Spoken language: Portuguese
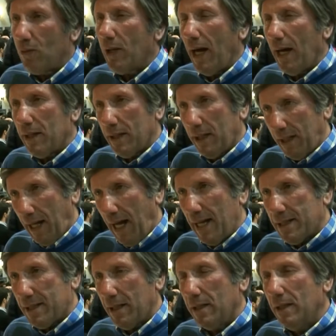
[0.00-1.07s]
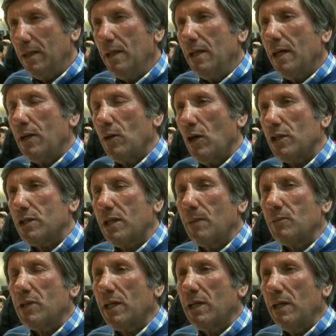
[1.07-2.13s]
na, na, caça. Nós
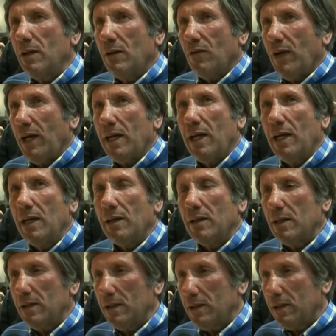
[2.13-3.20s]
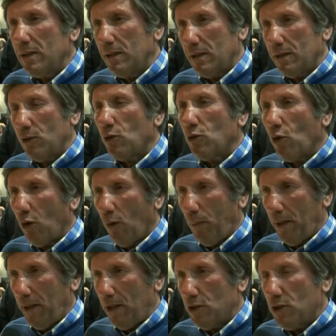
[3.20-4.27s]
temos aqui, vem aqui de todo o
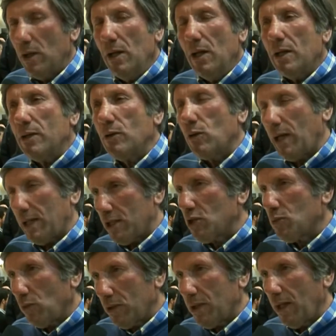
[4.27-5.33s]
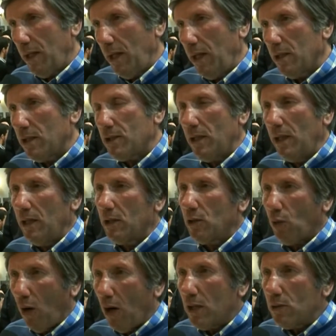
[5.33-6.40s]
país, no caso das montarias e
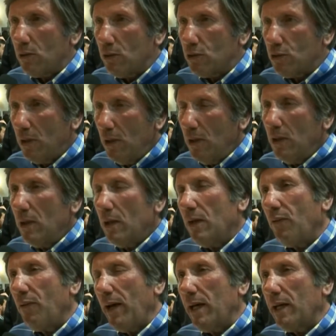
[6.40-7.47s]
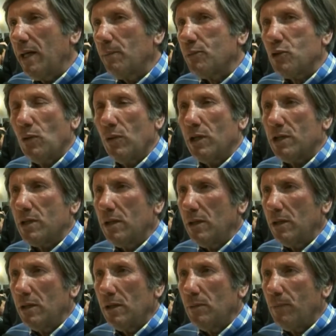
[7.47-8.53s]
tordos, vem aqui pessoas
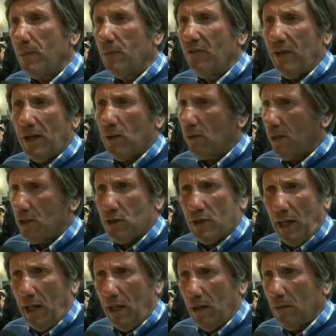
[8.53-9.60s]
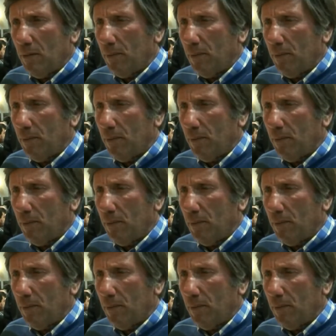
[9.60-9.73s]
de Viana do Castelo,